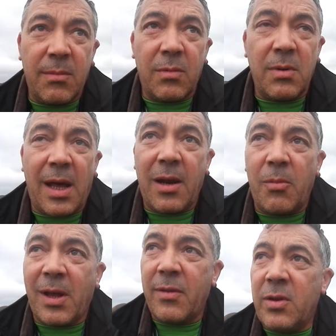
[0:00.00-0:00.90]
como la,
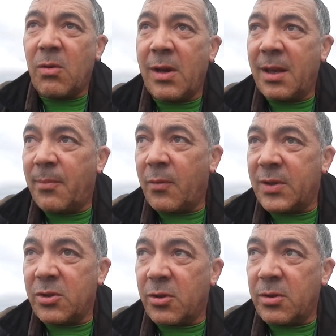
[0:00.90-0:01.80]
obligación de cualquier
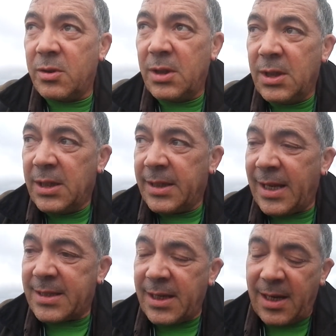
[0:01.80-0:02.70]
profesor,
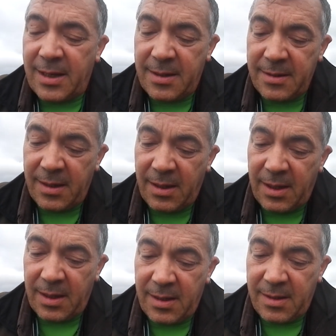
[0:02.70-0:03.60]
ya sea
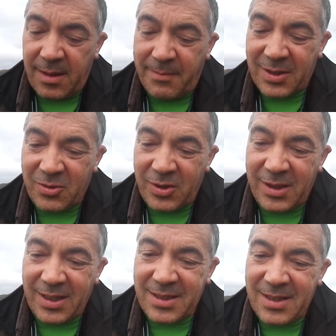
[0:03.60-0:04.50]
de,
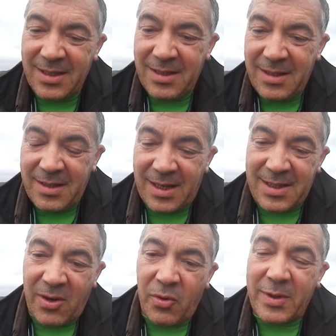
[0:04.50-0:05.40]
personitas, ya
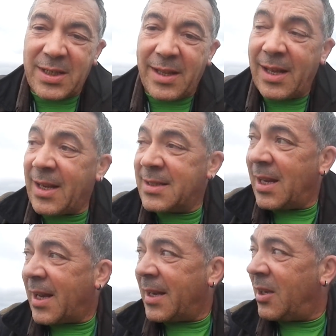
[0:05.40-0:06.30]
sea en la universidad, ya
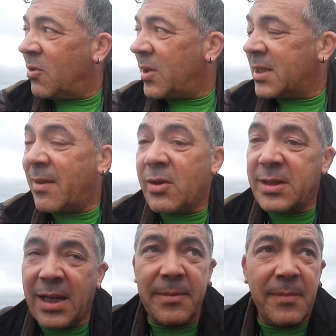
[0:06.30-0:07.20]
sea canino, ya sea lo que
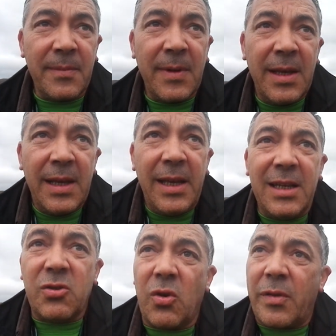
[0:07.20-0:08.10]
sea,
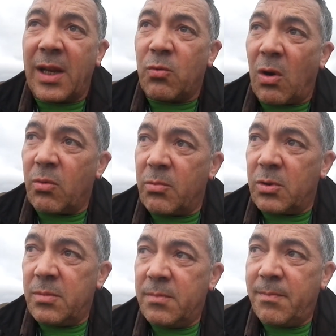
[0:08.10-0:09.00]
es conocer a tu
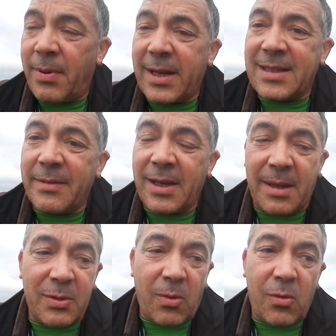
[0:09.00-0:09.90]
alumno para saber
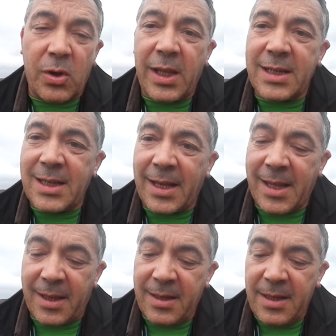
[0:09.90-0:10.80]
qué metodología es la
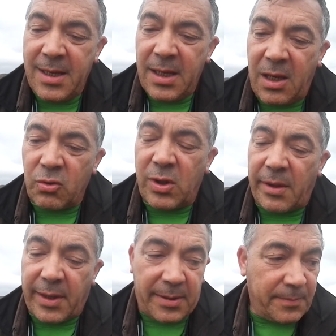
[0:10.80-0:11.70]
que hay que
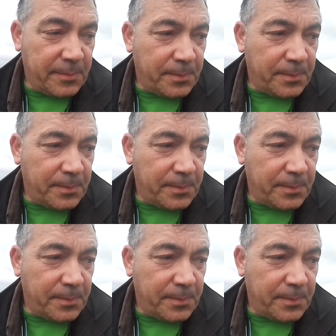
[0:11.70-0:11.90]
utilizar.